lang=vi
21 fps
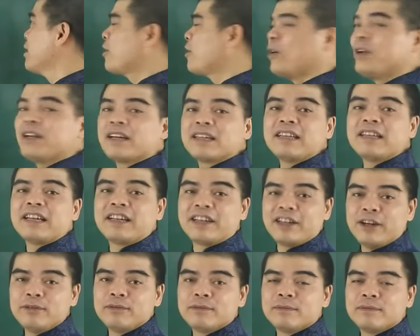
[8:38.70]
có được cái thành
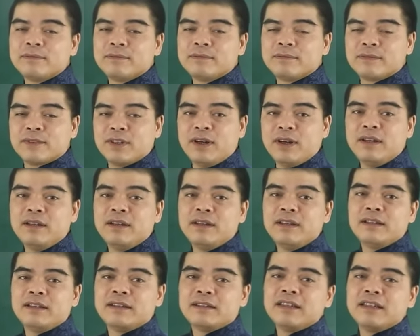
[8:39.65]
công đó
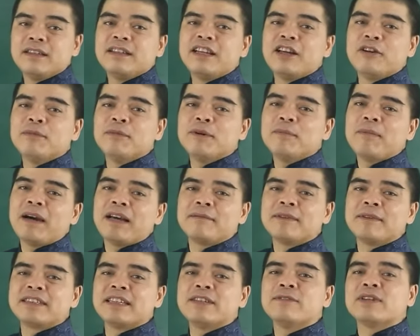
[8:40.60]
thì nếu mà bạn
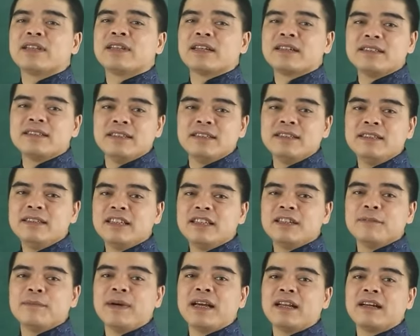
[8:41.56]
mà sinh vào tháng 9
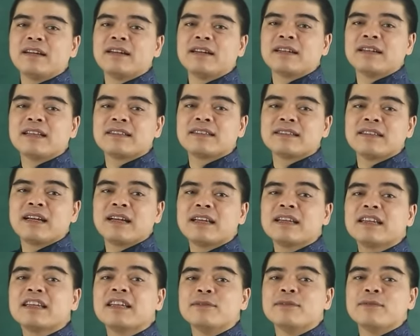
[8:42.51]
thì bạn là người đặt ra
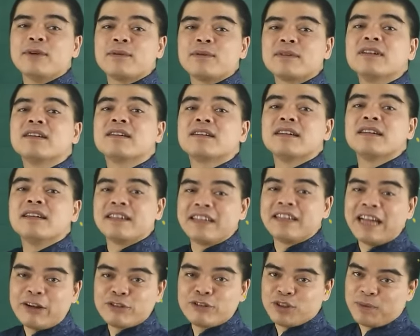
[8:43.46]
cái kỳ vọng cực kỳ
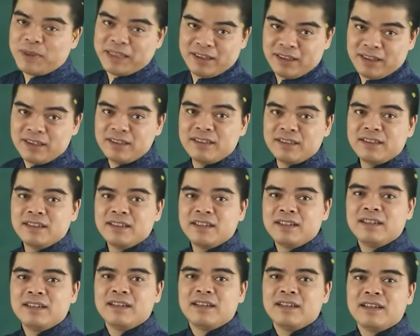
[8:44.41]
cao cho bản thân
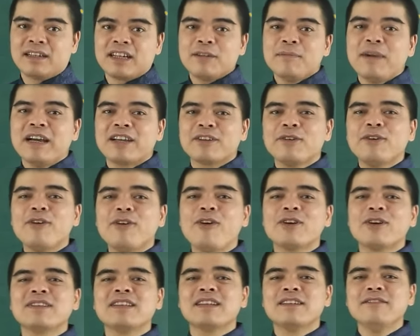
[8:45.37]
các bạn cũng
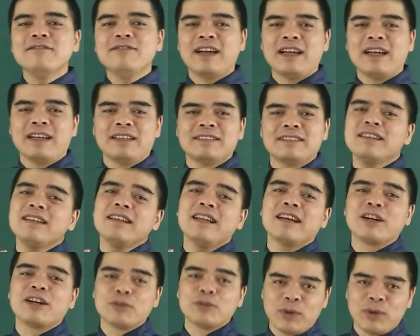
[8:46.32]
khó tính và rất
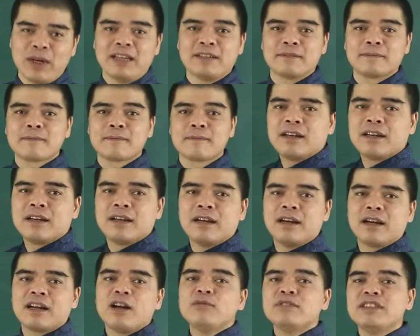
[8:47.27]
là cầu toàn
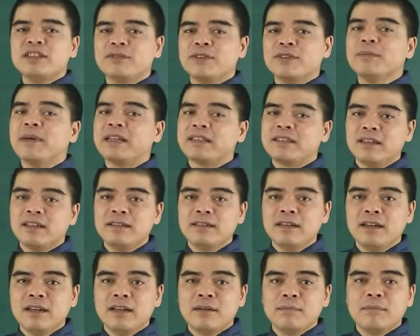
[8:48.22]
à, không chỉ với bản thân
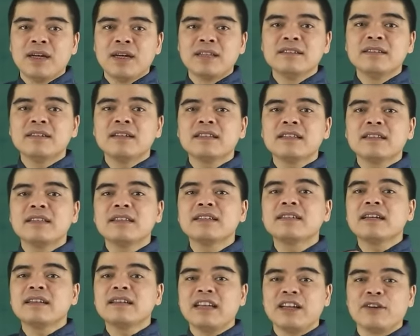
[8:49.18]
mà những cái tính
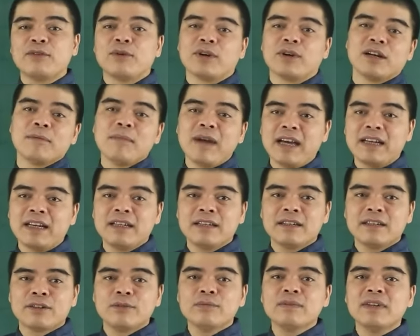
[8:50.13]
cách này của các bạn ấy
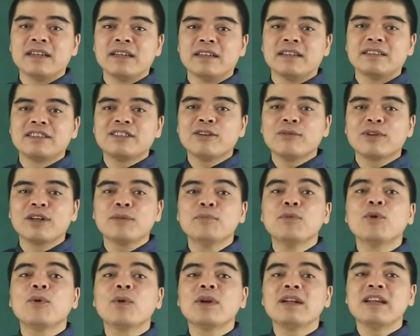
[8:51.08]
cũng thể hiện trong cái
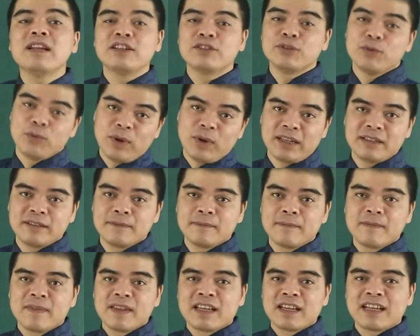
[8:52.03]
mối quan hệ xung quanh
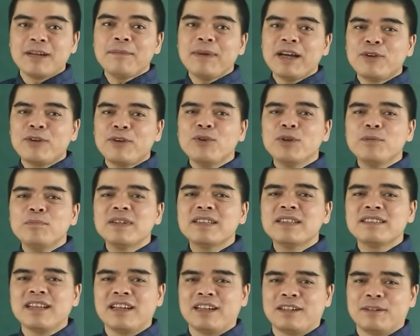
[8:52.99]
các bạn luôn
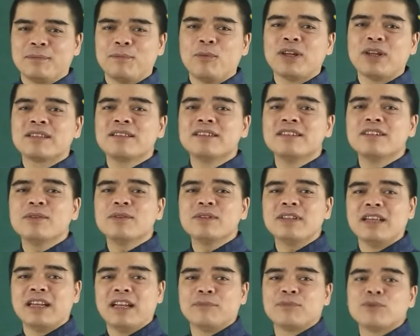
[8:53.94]
biết rằng mọi thứ có
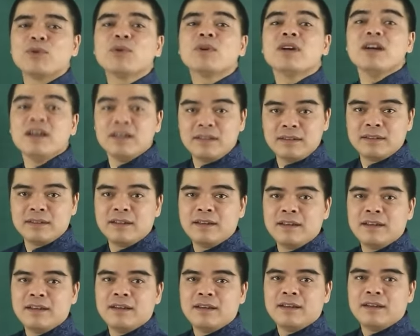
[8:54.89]
thể làm tốt hơn
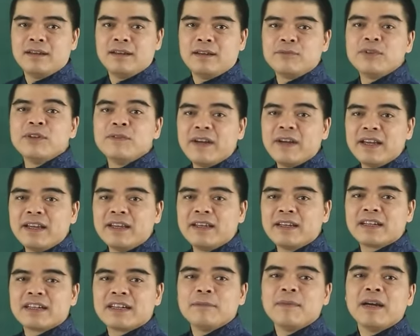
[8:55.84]
vì vậy
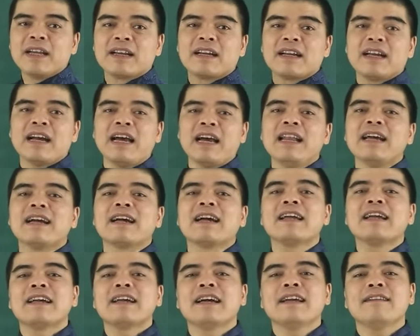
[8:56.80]
các bạn khá là
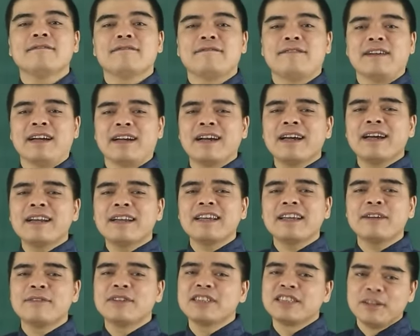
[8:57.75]
gay gắt và khắt
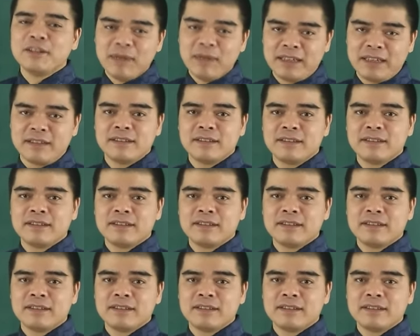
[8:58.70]
khe với chính mình